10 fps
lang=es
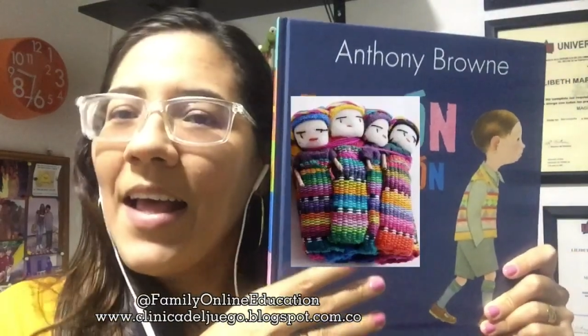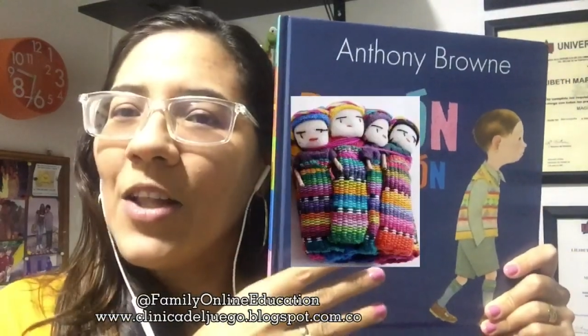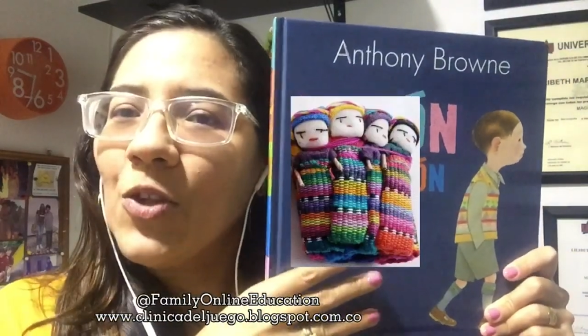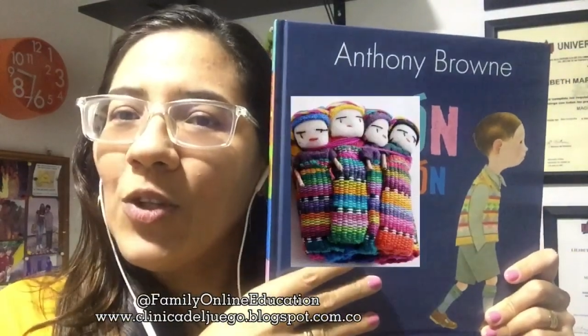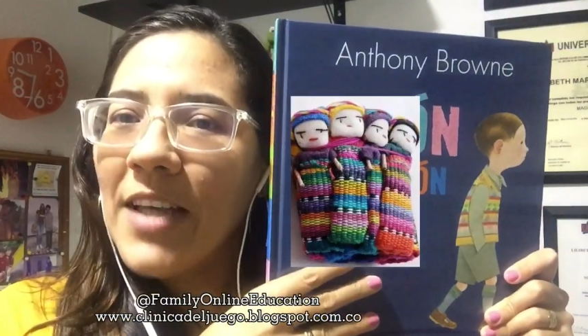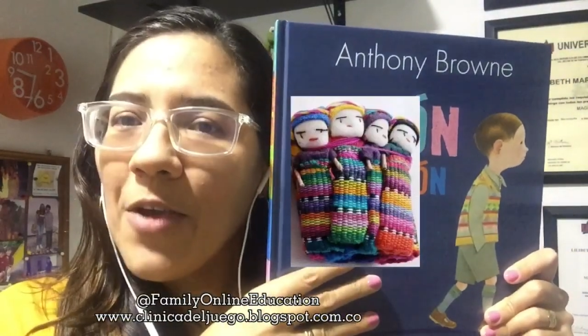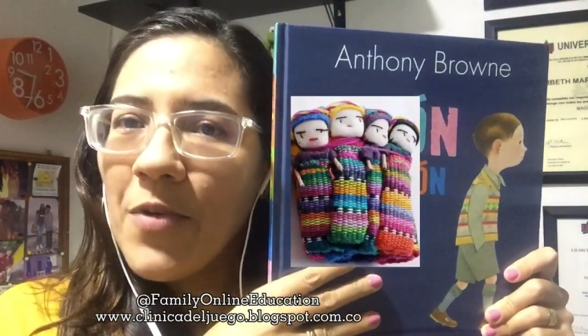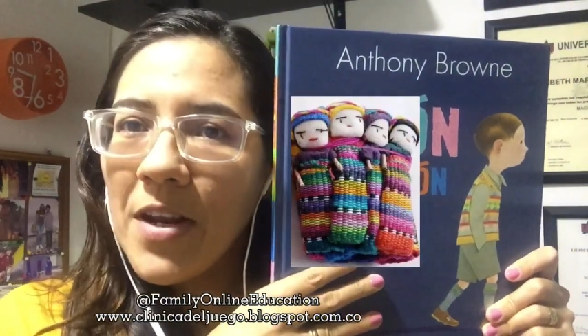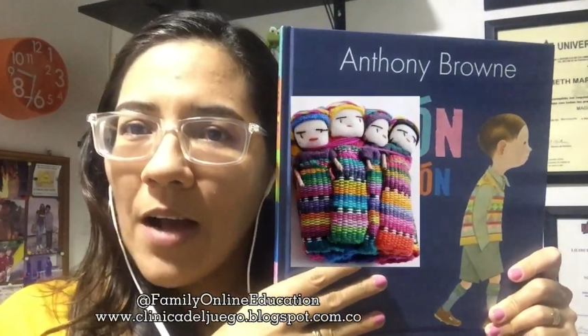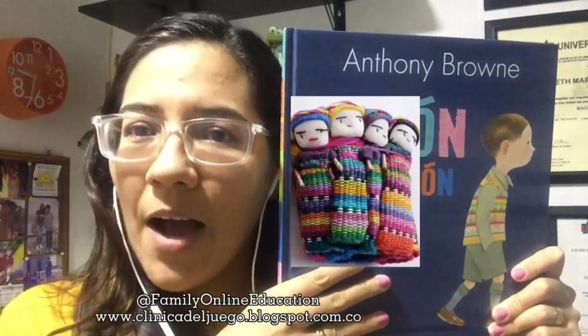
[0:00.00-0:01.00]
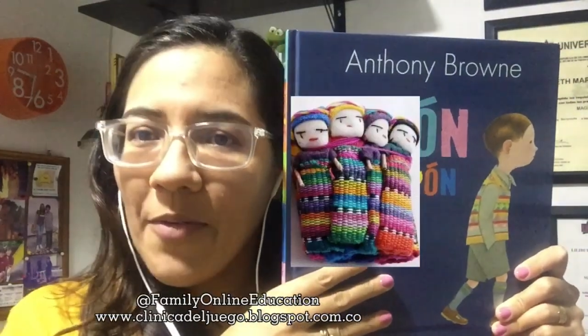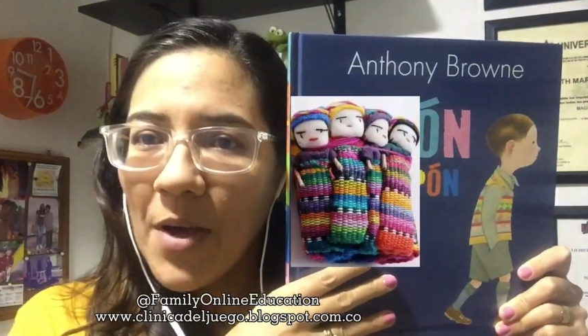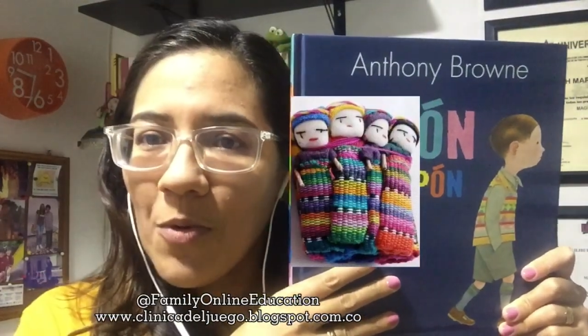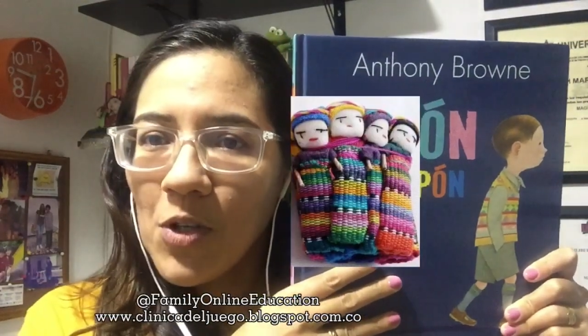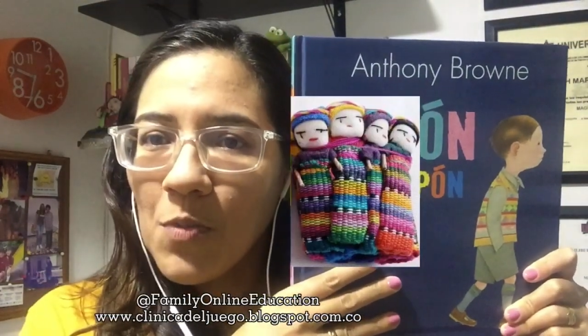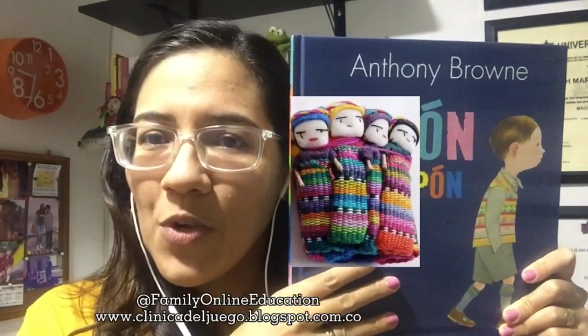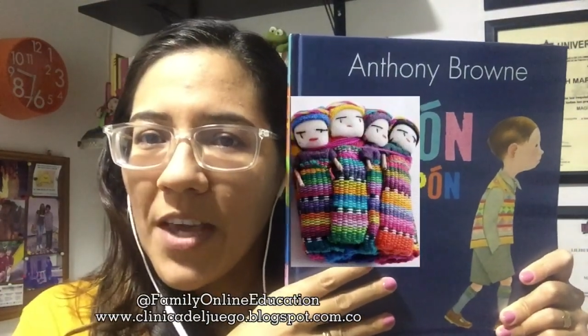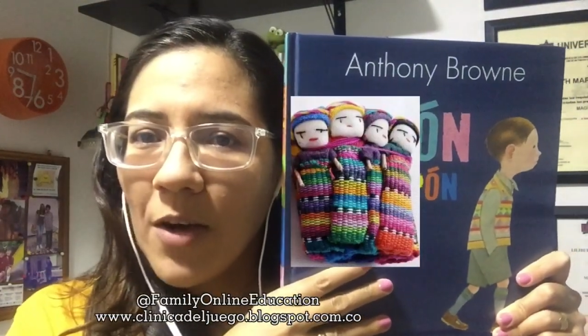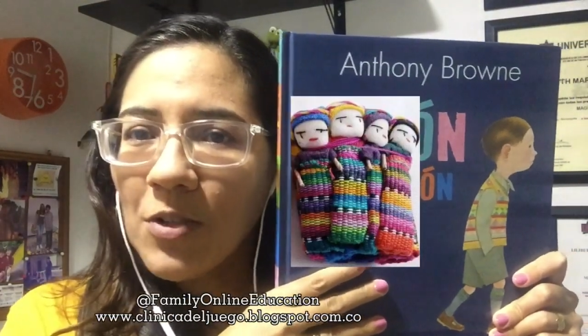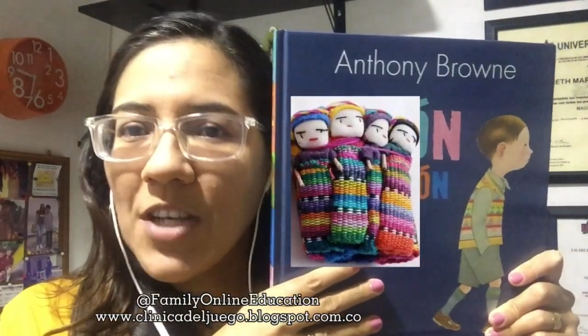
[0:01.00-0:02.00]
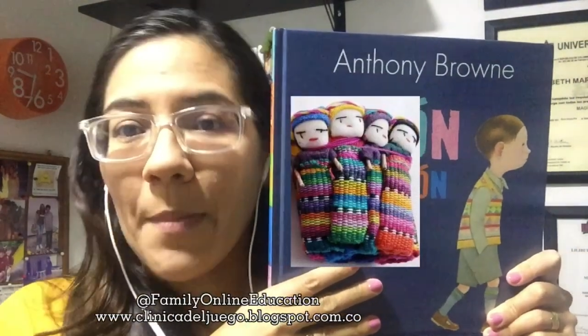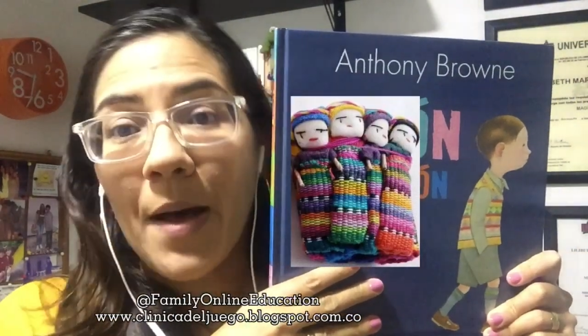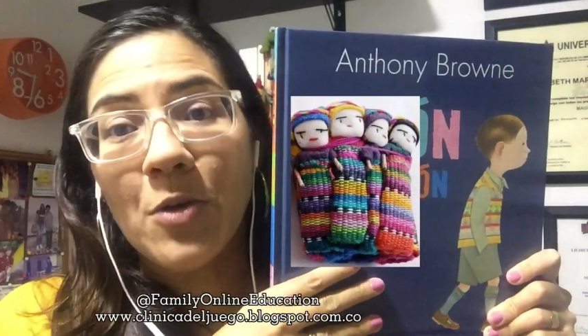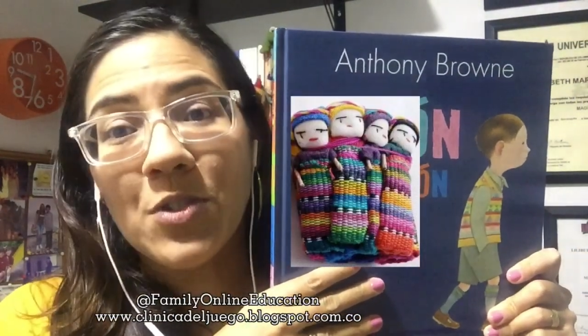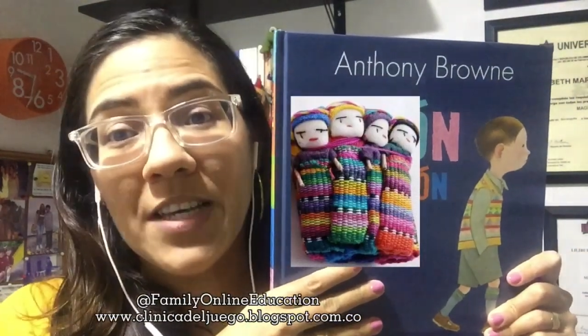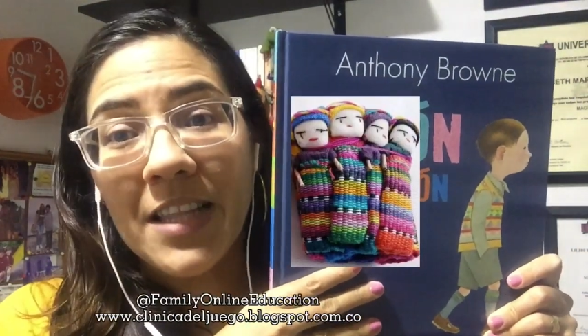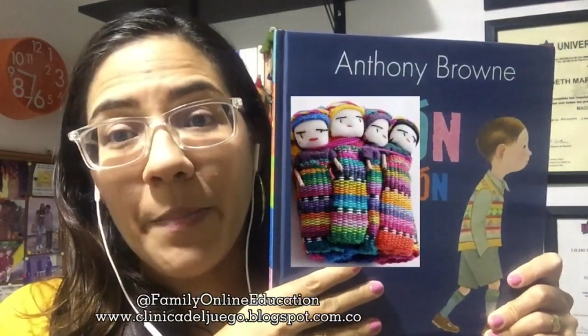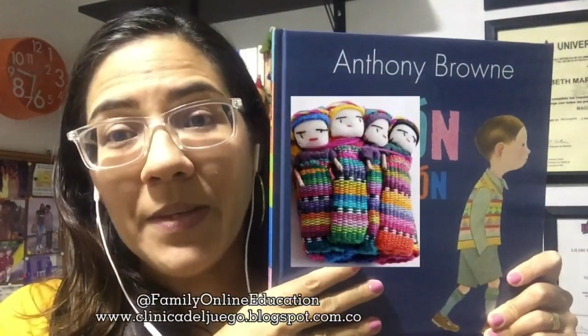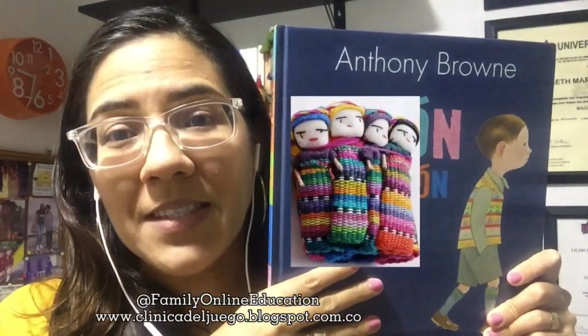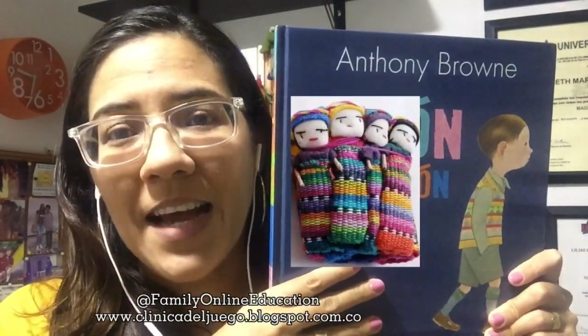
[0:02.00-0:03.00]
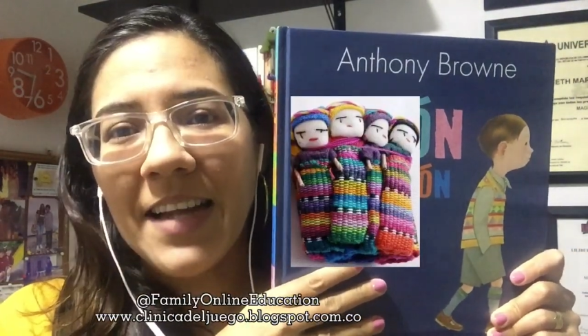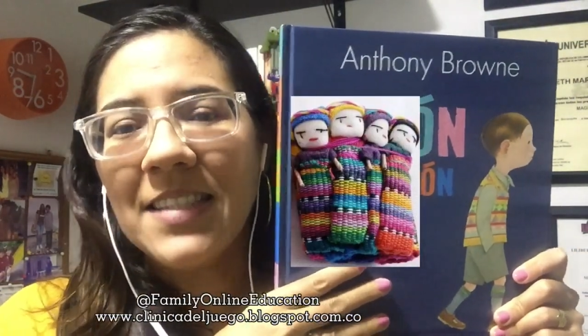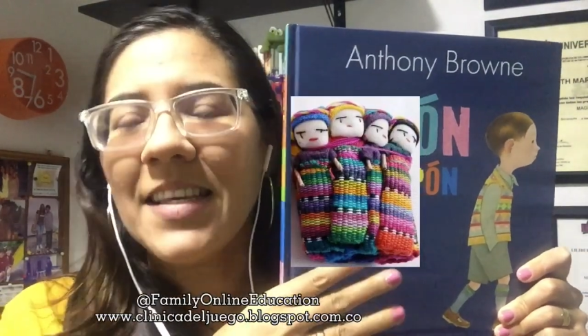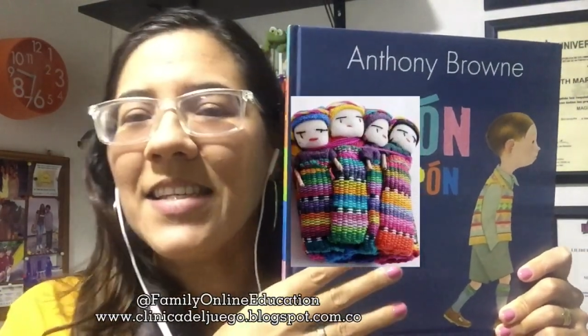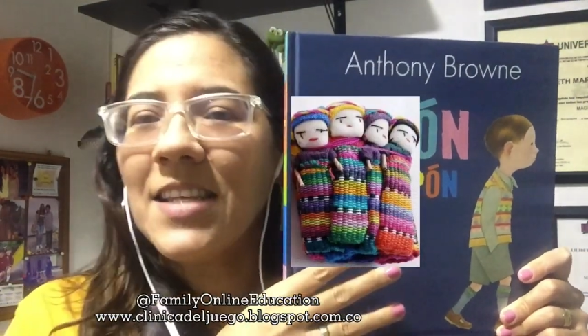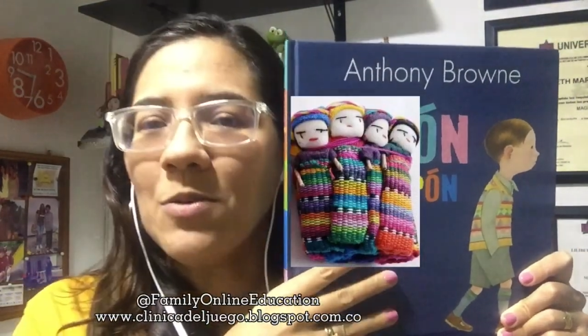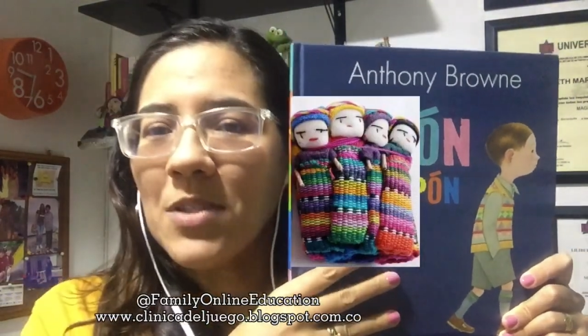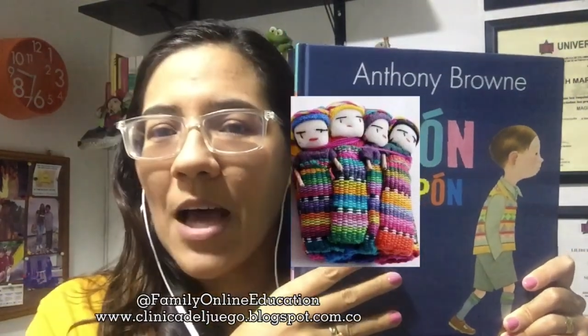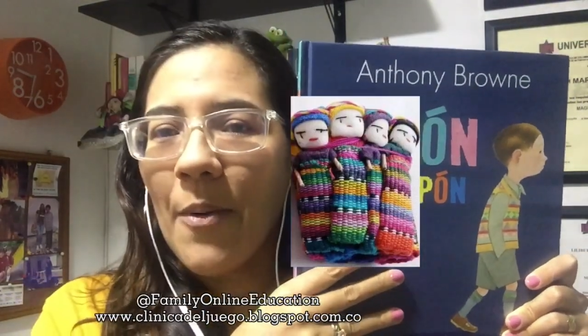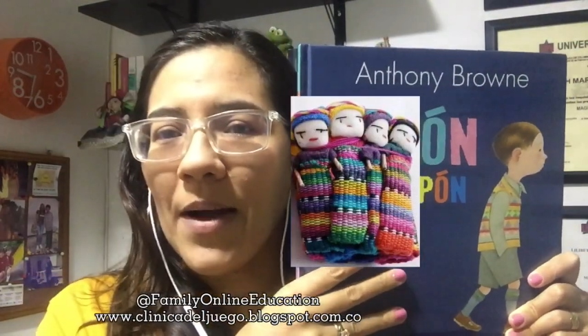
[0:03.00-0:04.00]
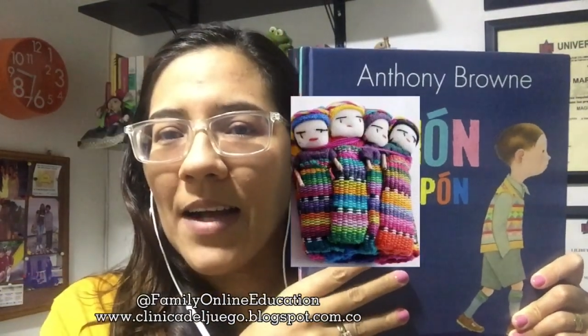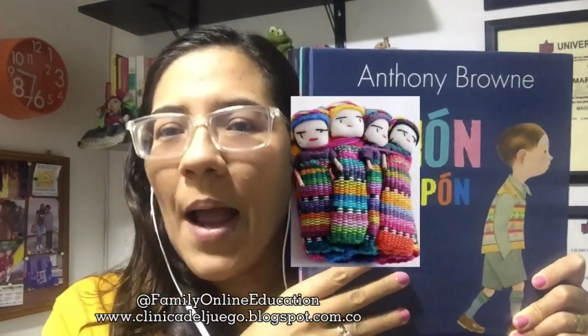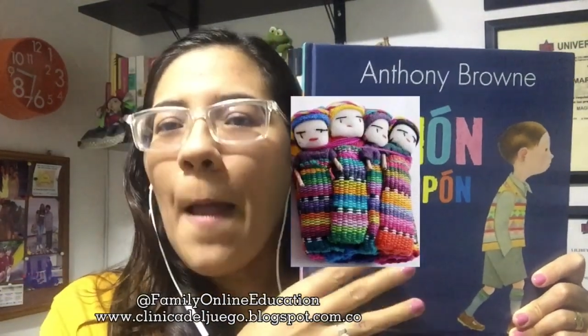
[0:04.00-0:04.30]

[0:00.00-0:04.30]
donde había unos muñecos llamados quitapesares que se usaban